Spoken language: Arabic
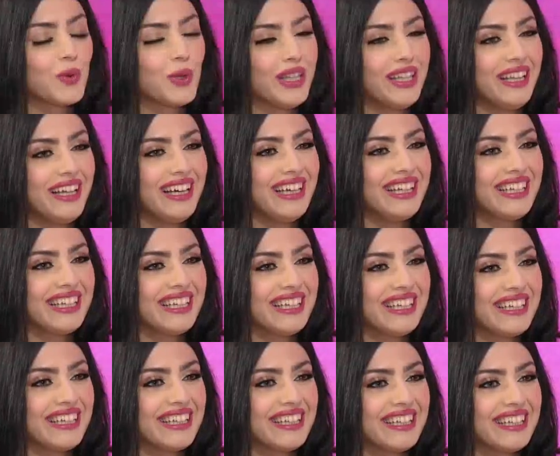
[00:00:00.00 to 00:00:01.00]
والله
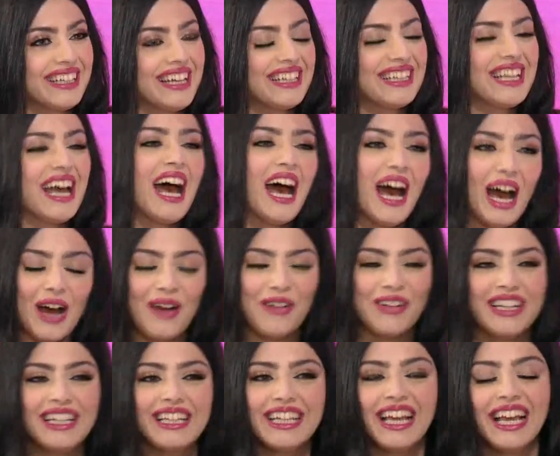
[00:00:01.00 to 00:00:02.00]
لفتك قاعده احاول
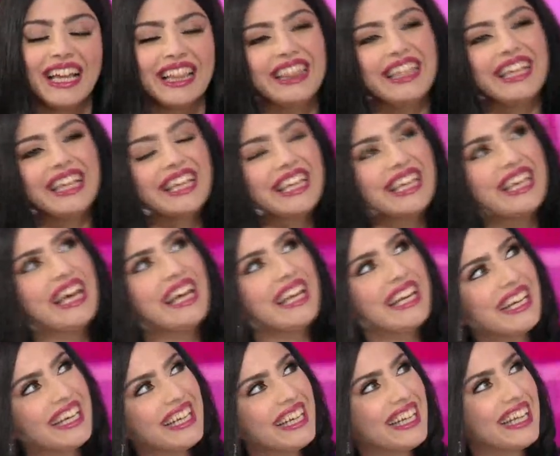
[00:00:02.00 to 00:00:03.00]
اني
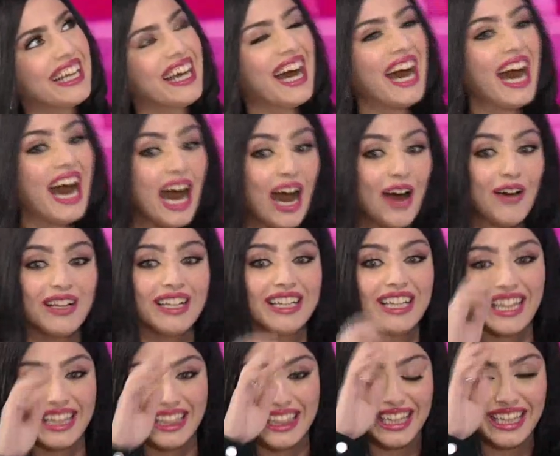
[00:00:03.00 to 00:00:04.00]
اتذكر احاول
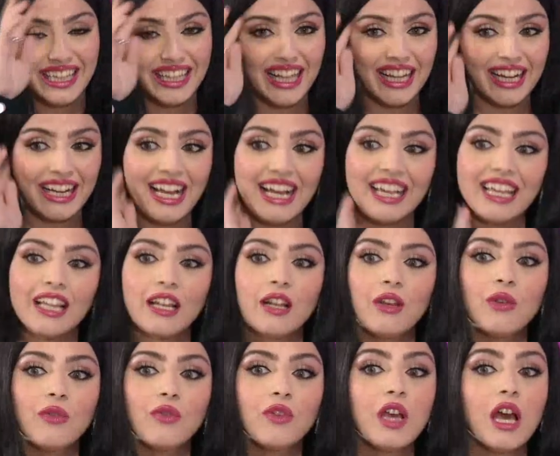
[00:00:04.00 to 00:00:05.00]
اني اتذكر لكن
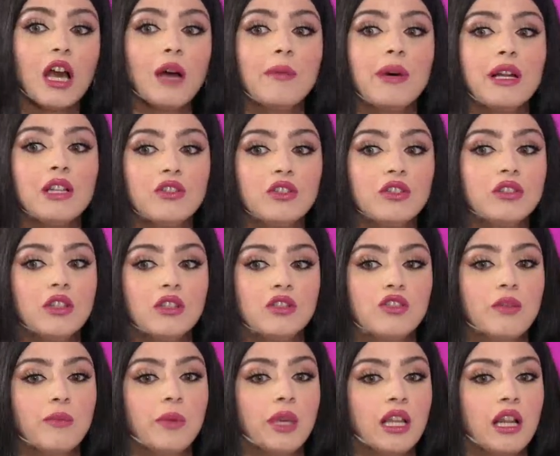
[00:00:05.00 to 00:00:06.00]
انه في اعمال جدا
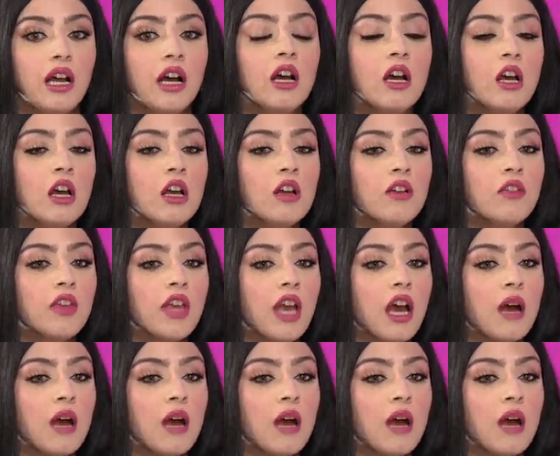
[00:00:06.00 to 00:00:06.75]
جميله في